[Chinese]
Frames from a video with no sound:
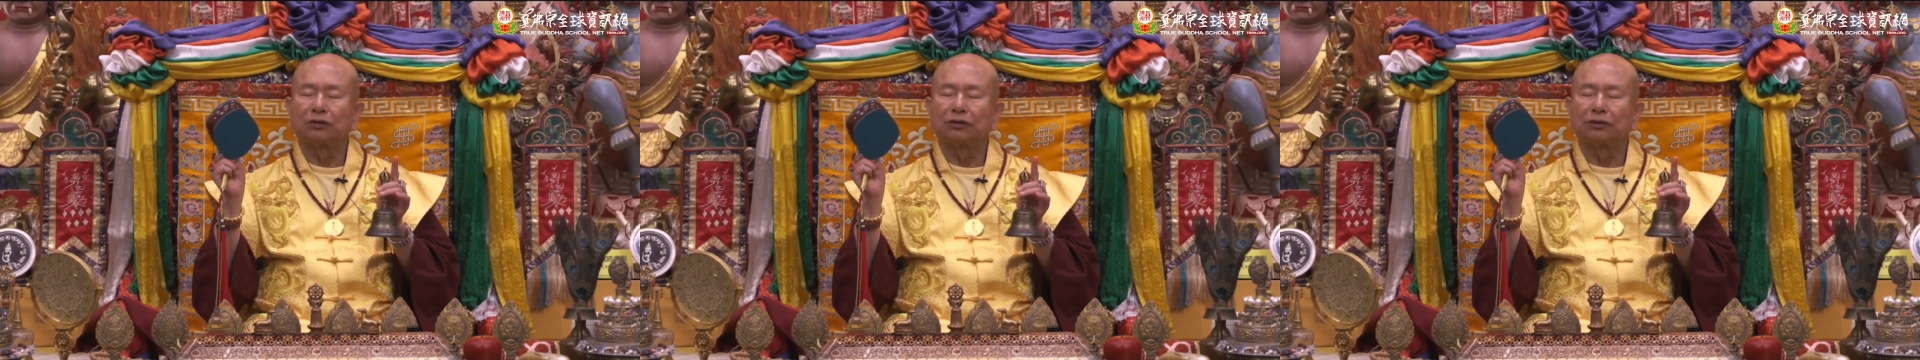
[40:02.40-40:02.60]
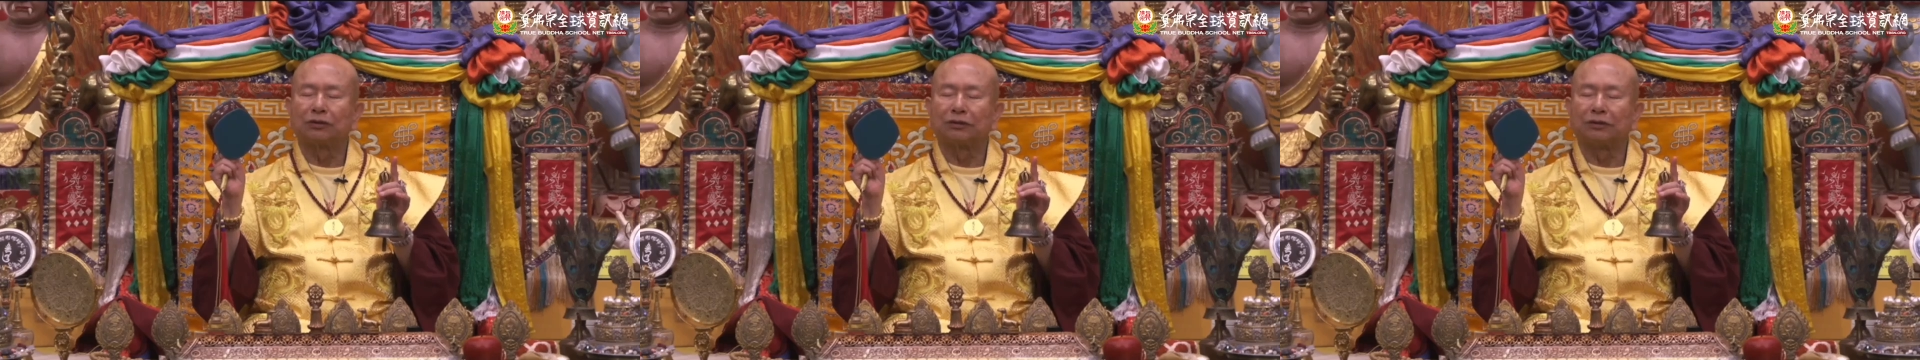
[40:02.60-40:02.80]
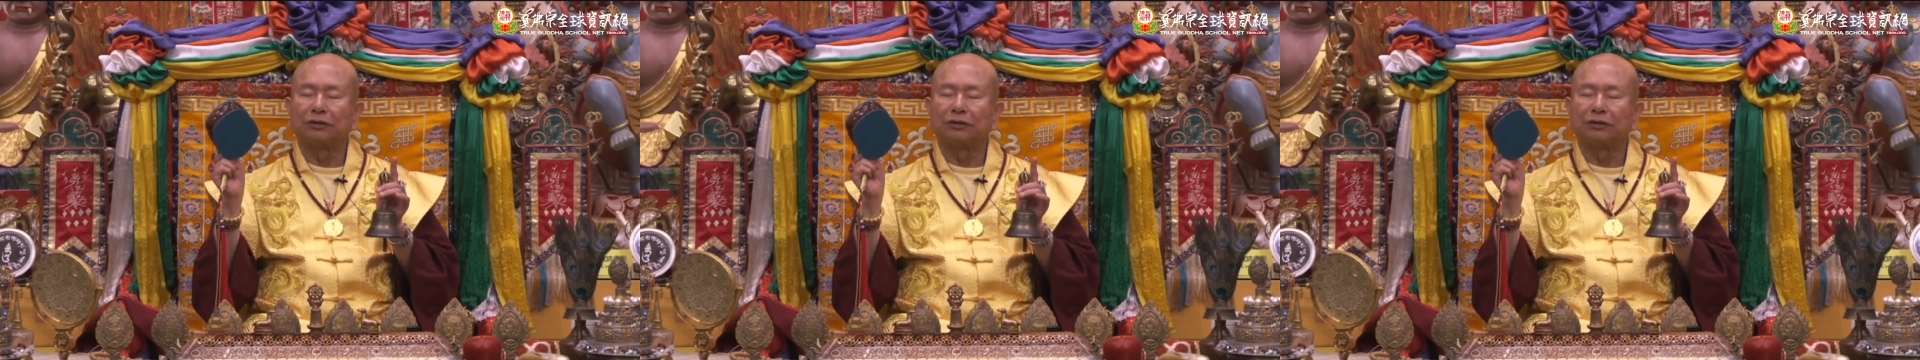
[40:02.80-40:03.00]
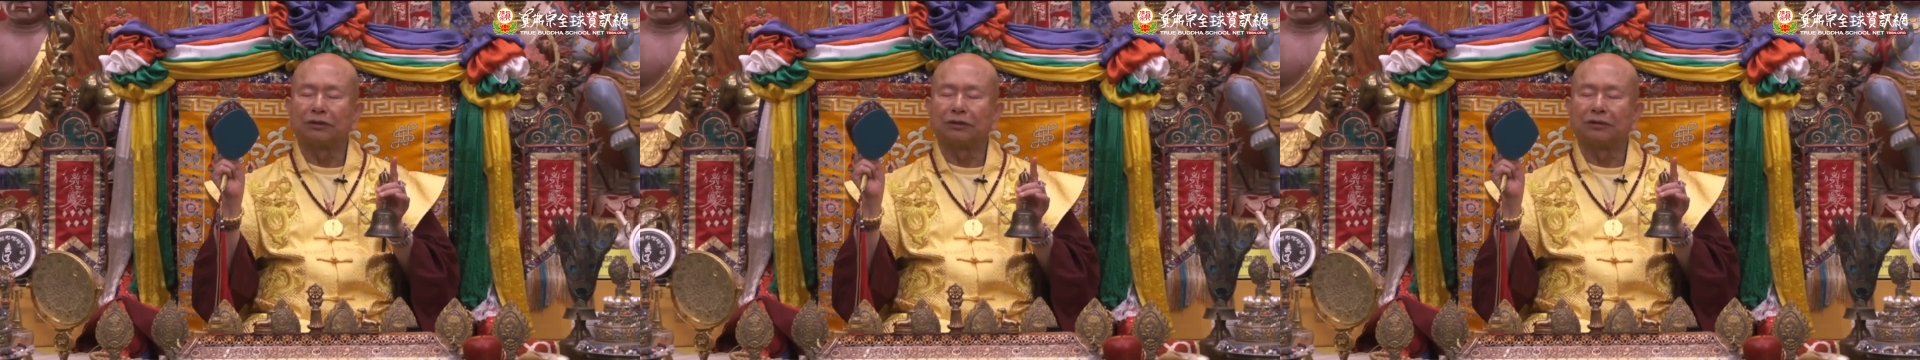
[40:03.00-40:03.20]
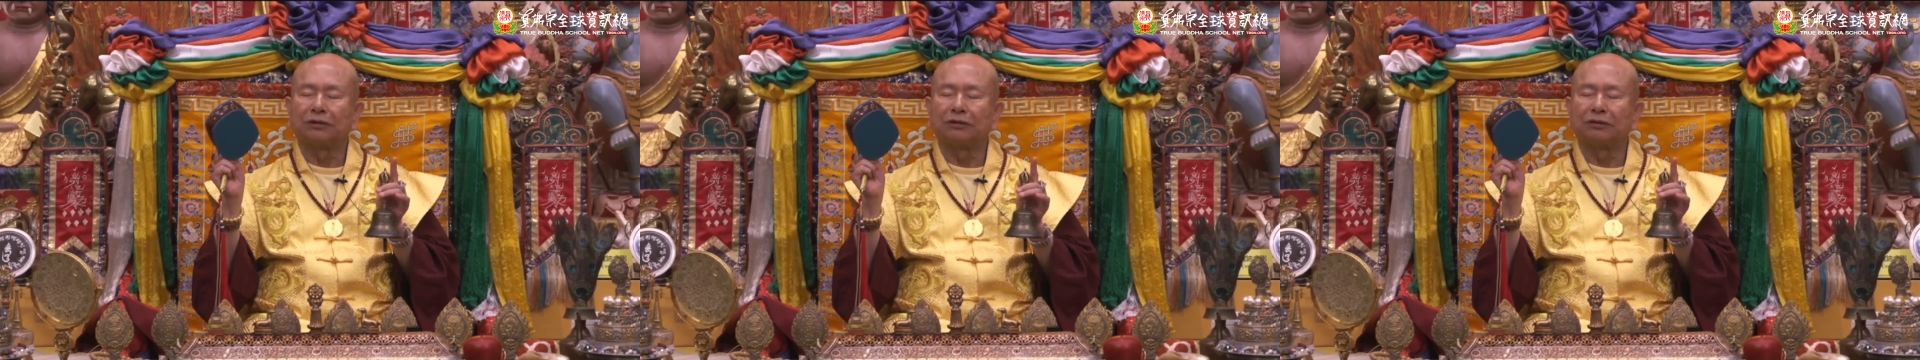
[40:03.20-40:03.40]
祈
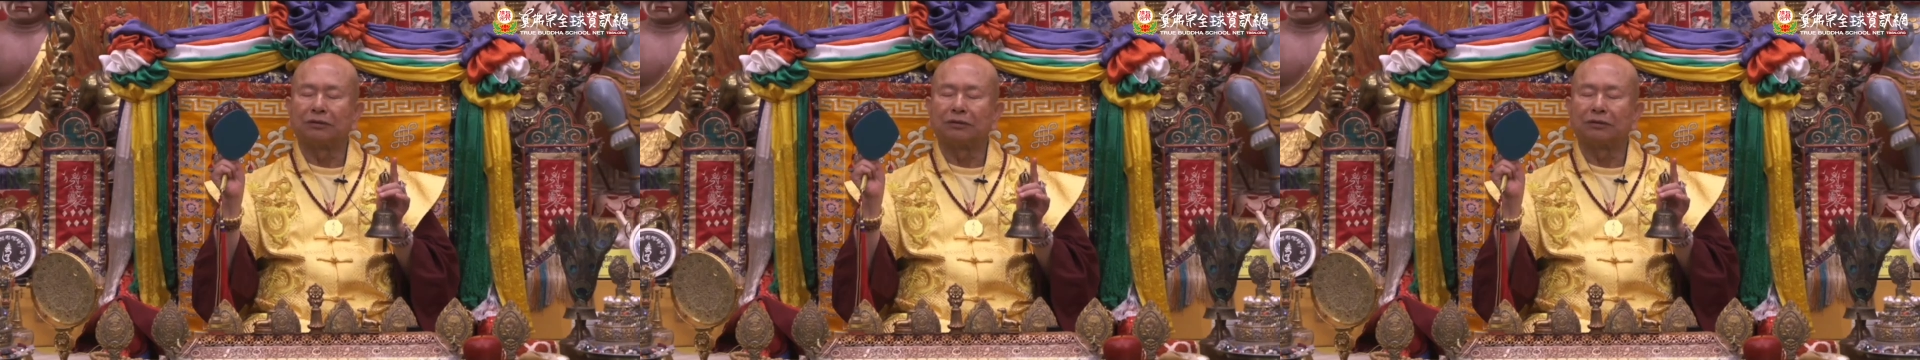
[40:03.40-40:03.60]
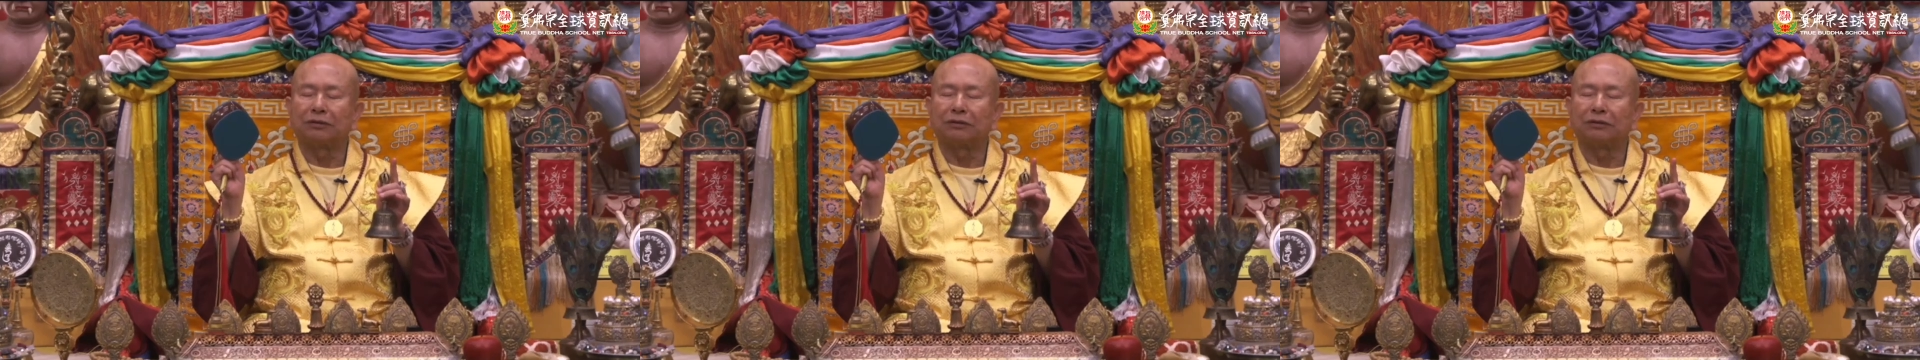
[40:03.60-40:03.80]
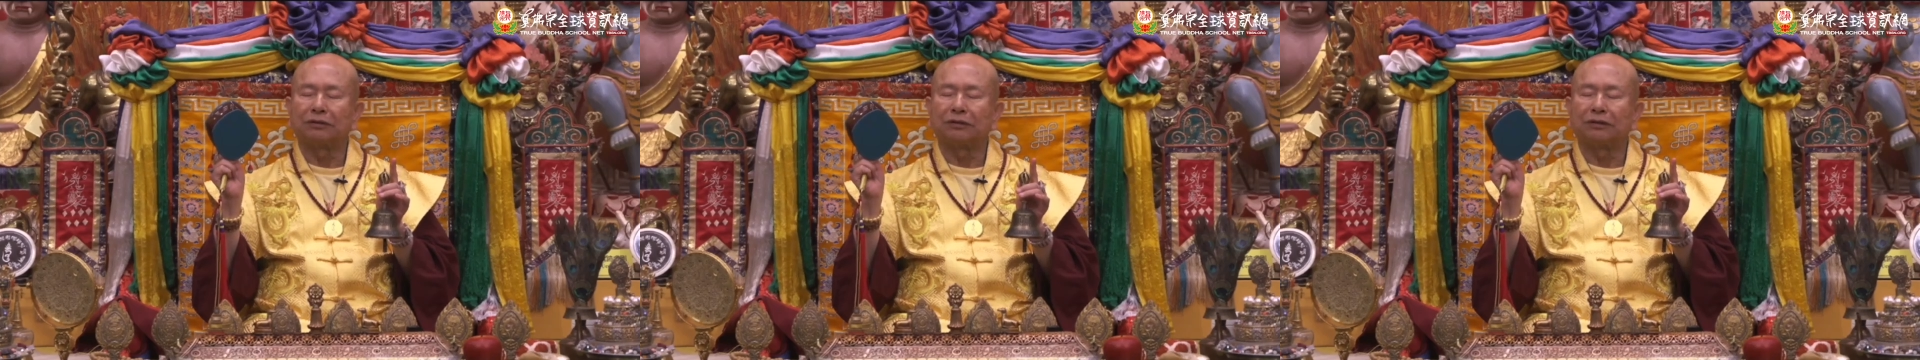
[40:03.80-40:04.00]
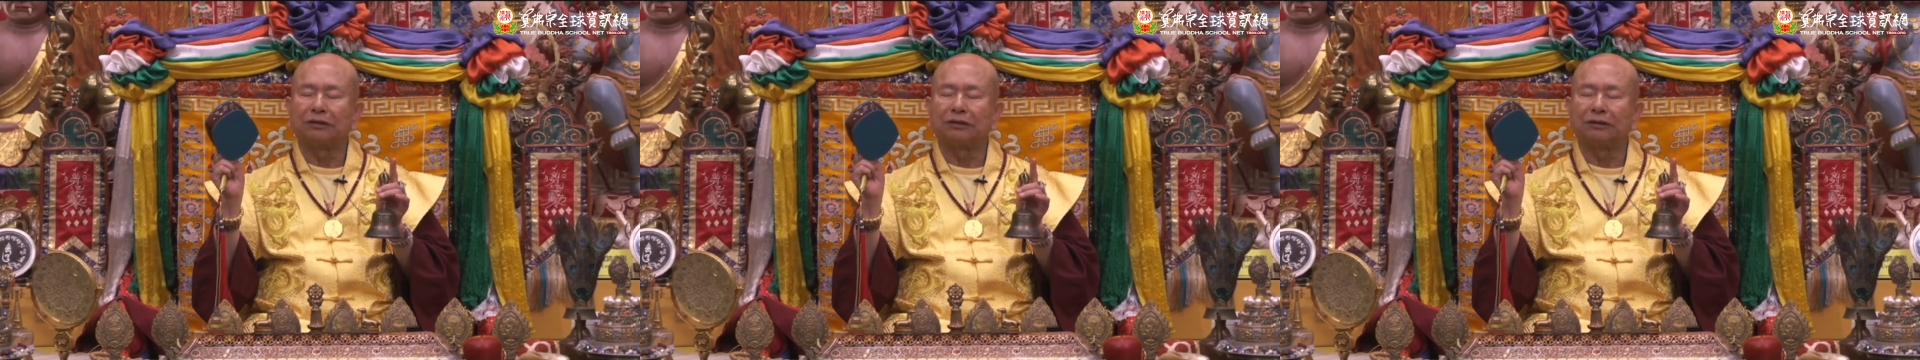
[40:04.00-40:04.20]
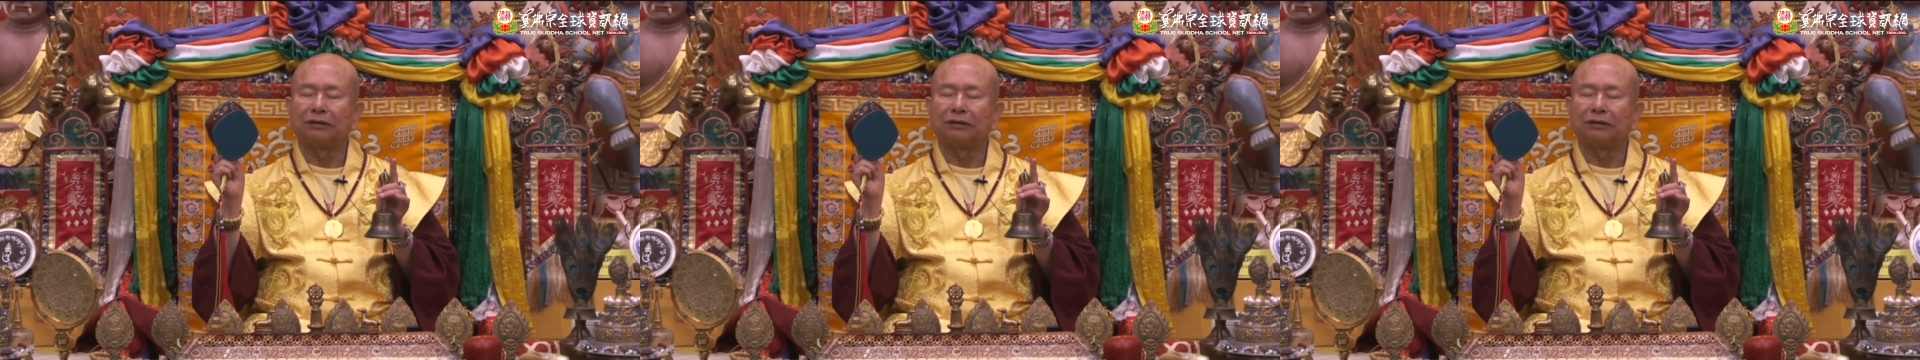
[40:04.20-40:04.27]
请地